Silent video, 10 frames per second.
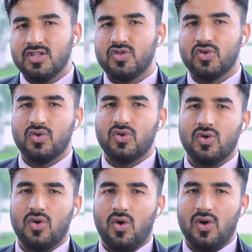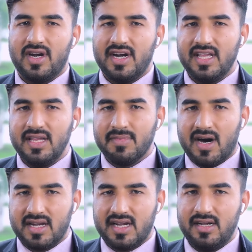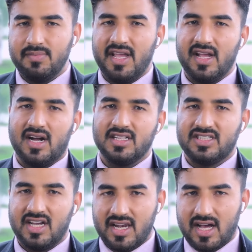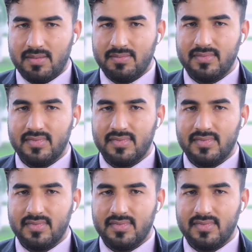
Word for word: जो ऑलरेडी मार्केट में एक अच्छा नाम